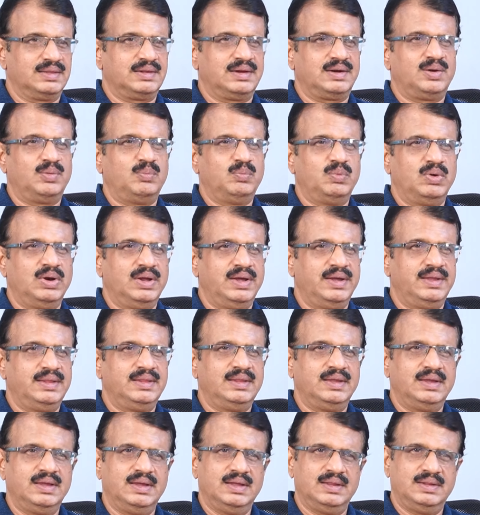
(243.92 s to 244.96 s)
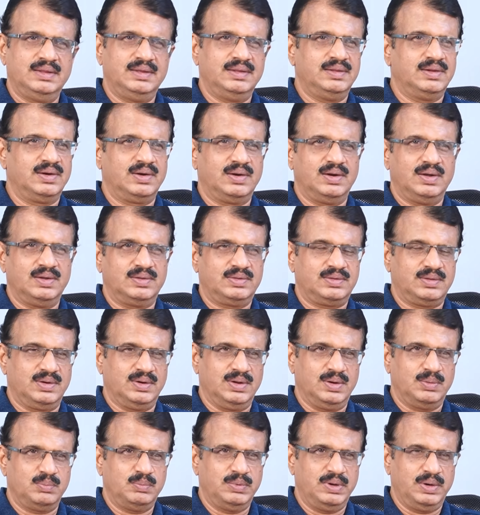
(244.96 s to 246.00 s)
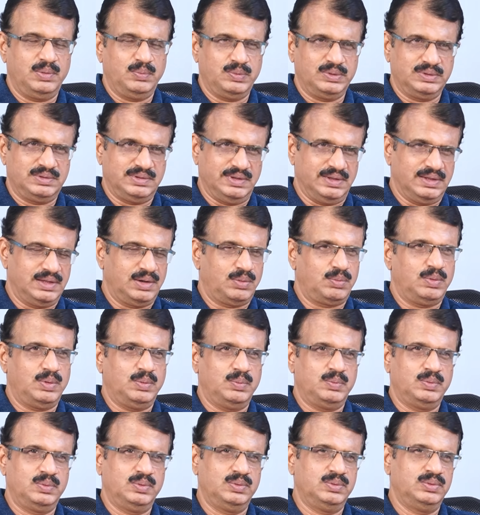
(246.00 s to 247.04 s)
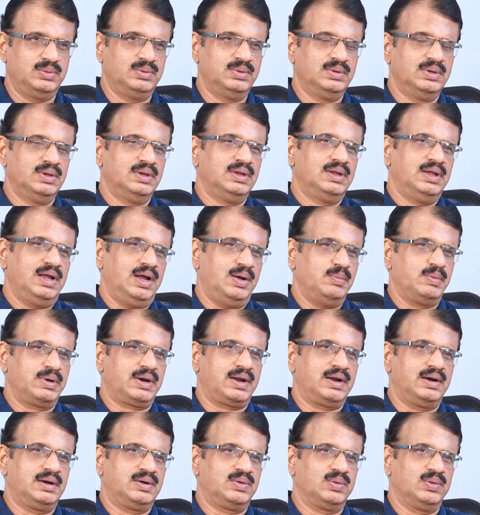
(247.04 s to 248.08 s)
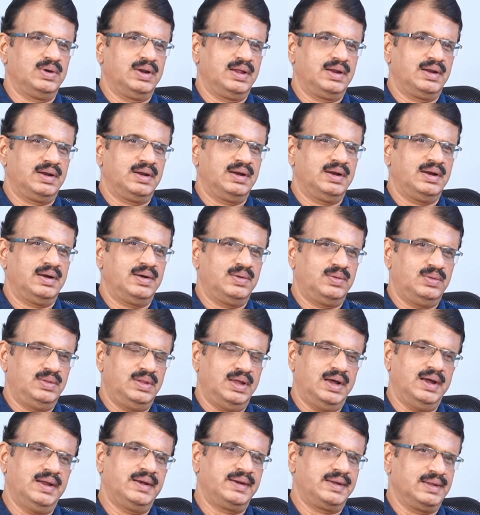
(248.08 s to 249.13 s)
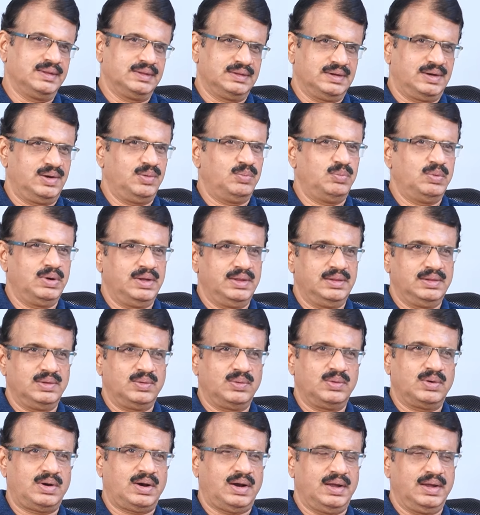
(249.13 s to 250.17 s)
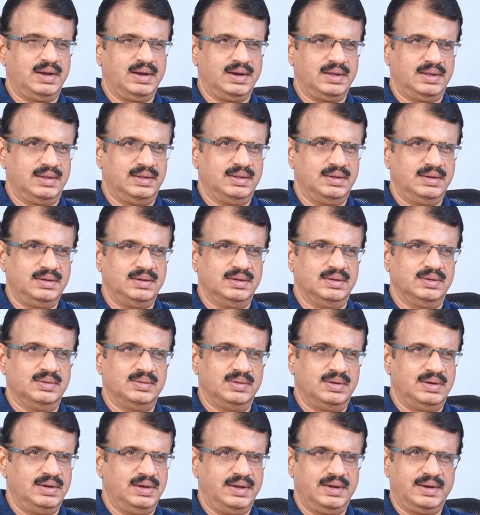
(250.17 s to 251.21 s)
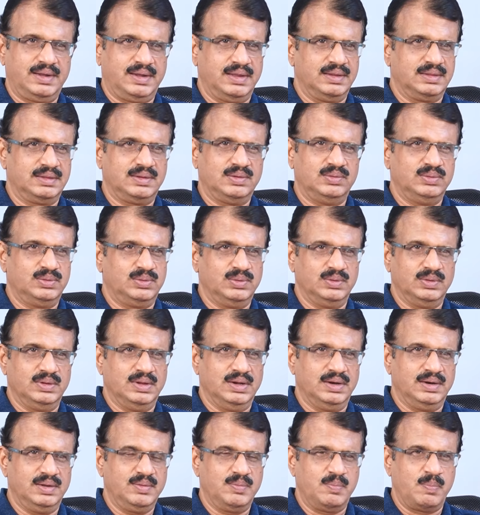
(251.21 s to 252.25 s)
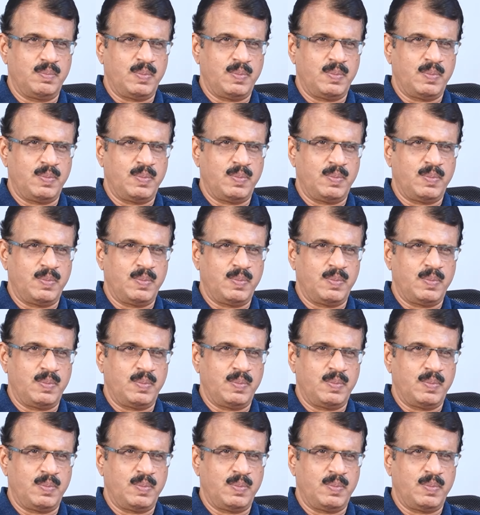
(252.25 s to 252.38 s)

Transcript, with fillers: ఎంత డబ్బులు అయింది ఇదని రాస్తున్నారు మరి ఇప్పుడు చంద్రబాబు అమెరికా టూర్లో వెళ్ళాడు దానికి ఎంత డబ్బులు అయిందో కూడా రాయాలి కదా ఆయనకి ఎంత అవుతుందని